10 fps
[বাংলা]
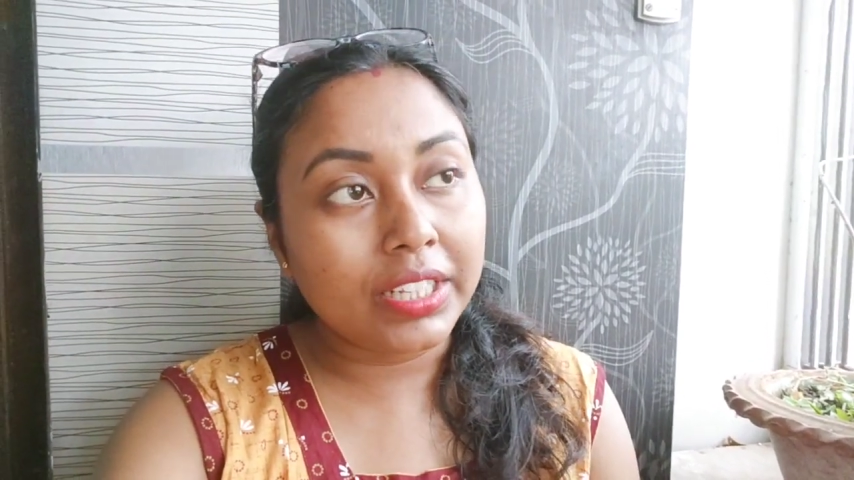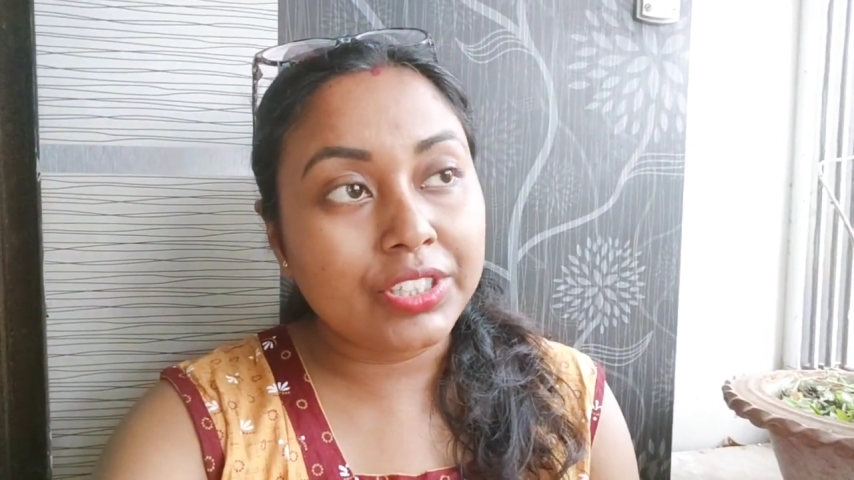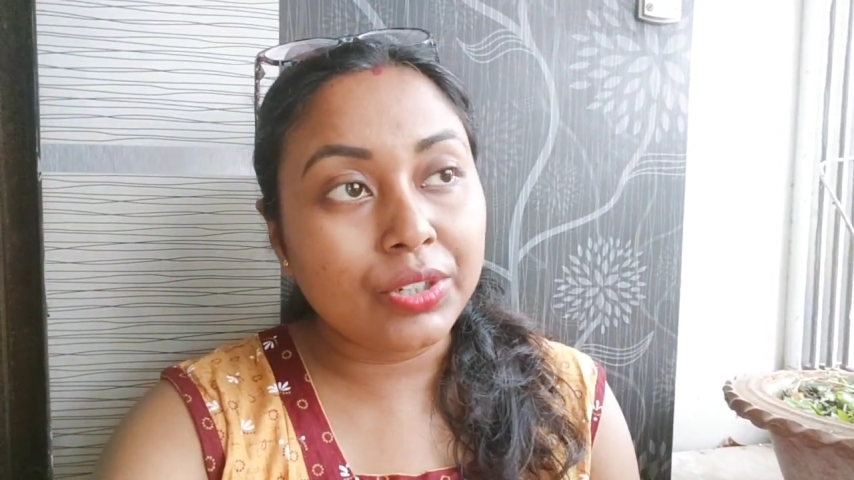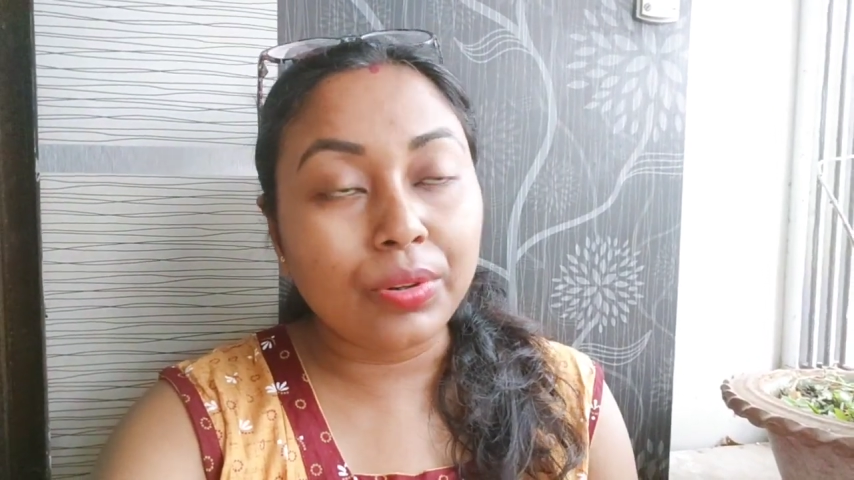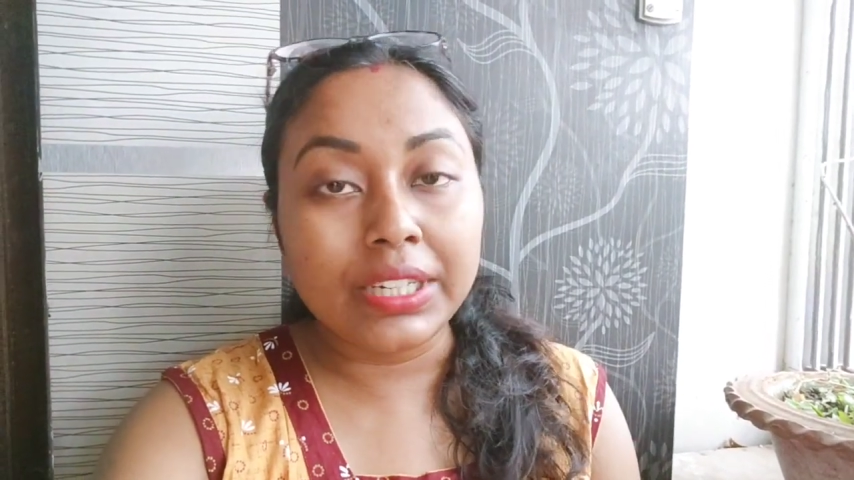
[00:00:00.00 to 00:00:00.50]

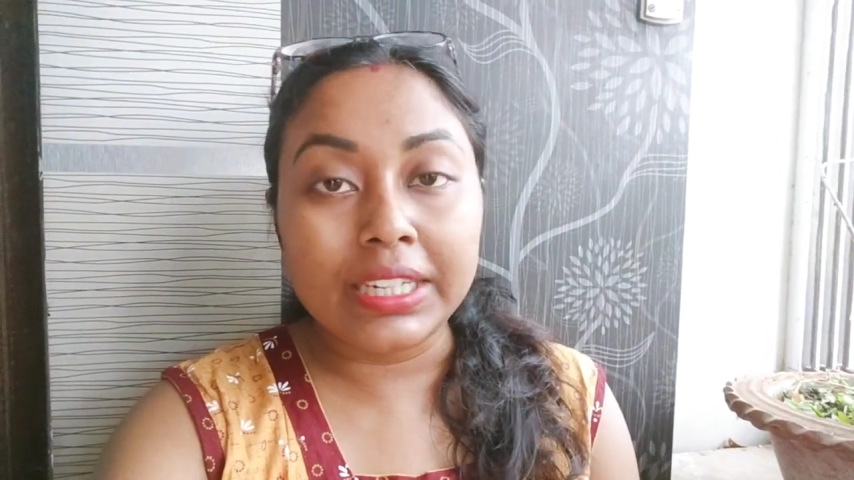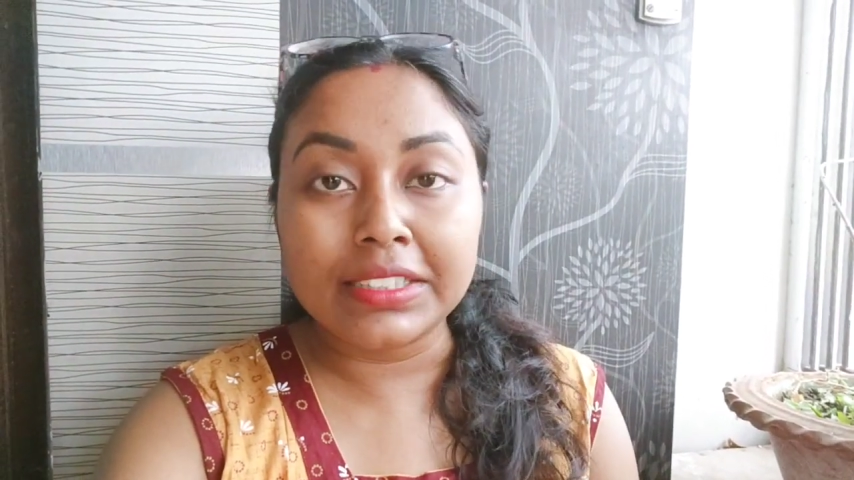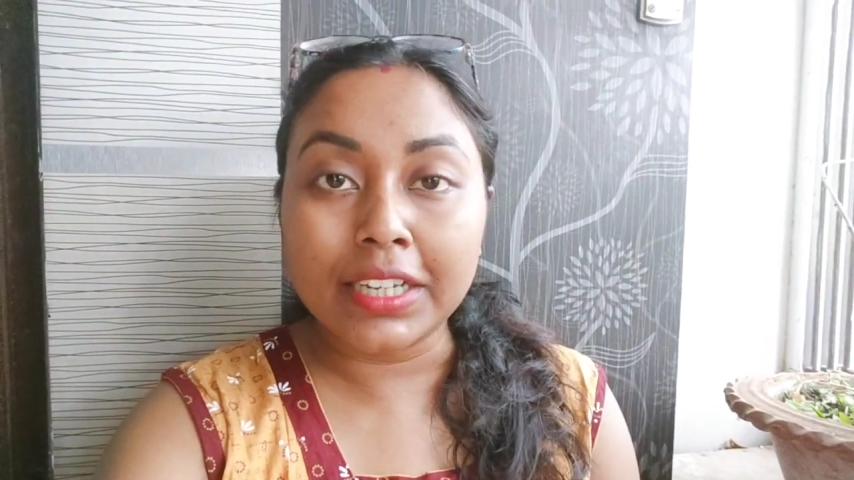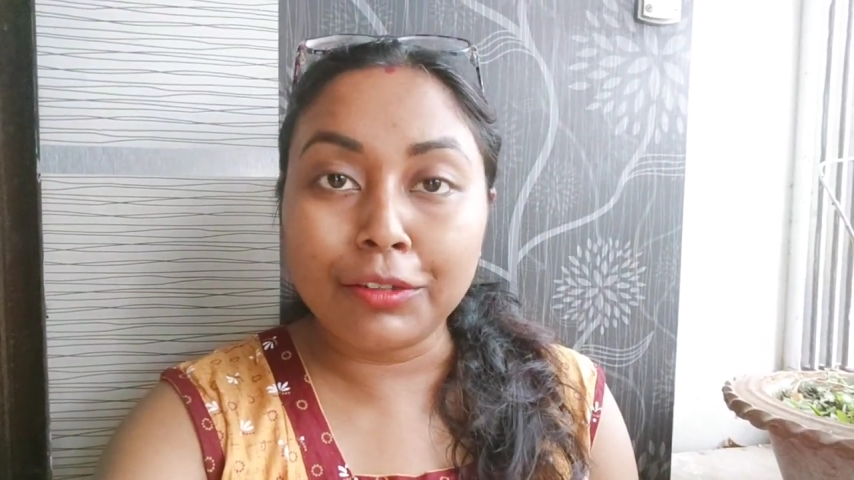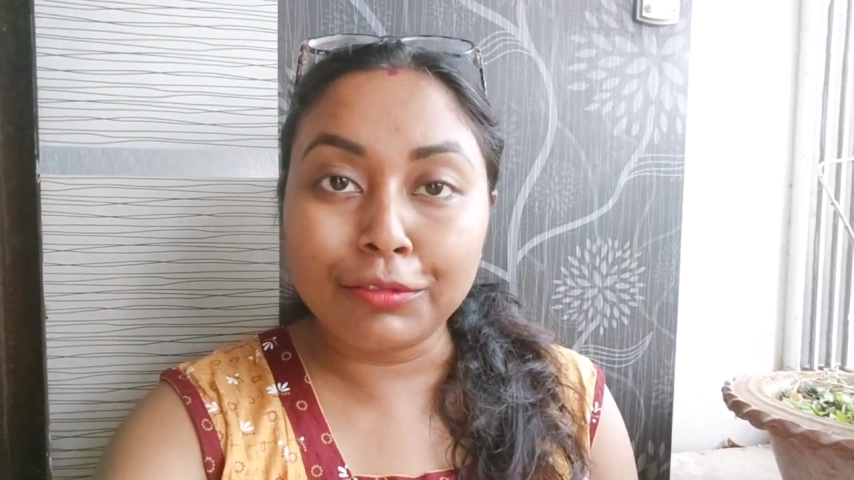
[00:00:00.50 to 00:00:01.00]
দেখছি ও
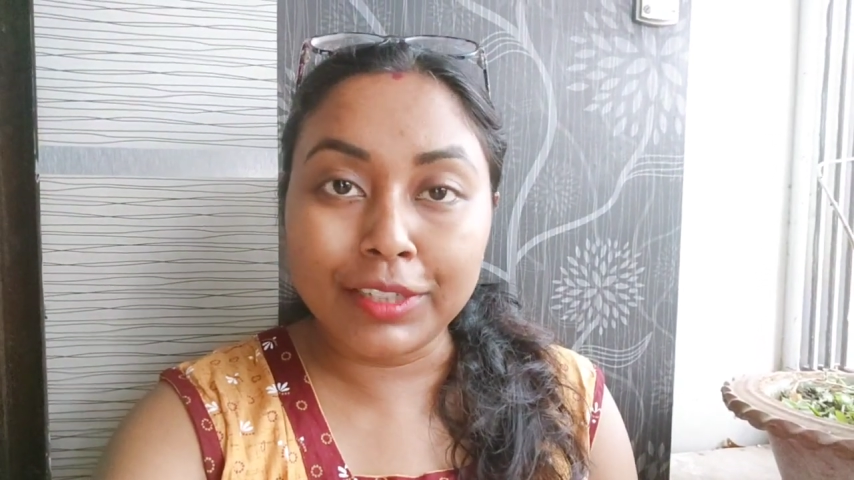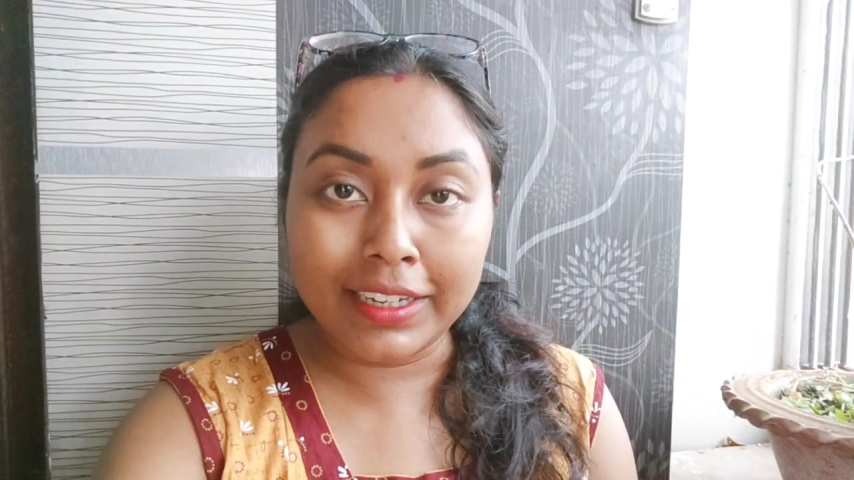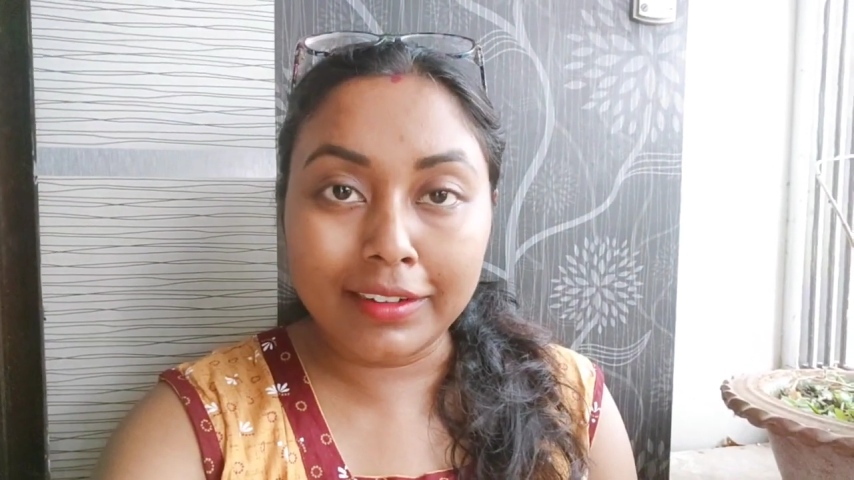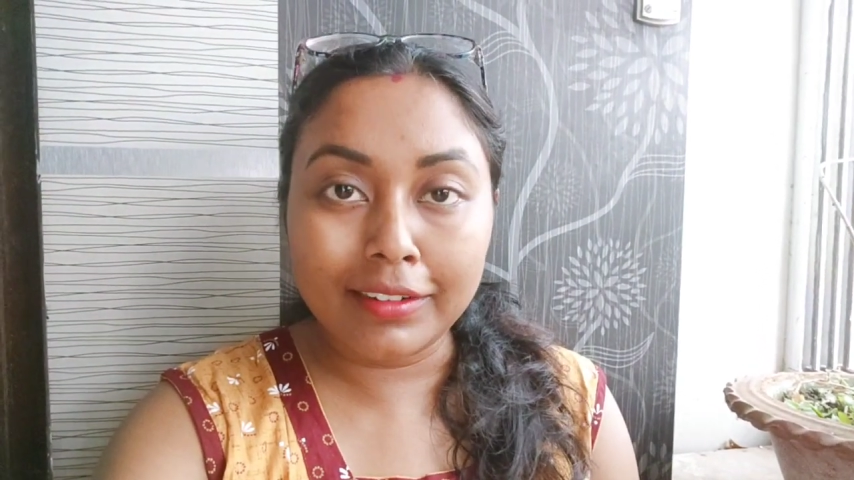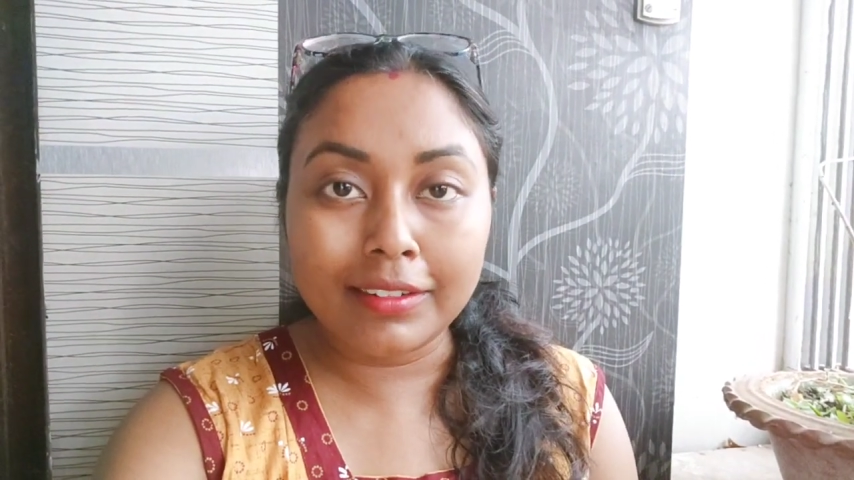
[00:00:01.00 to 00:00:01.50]
নিজেই উঠে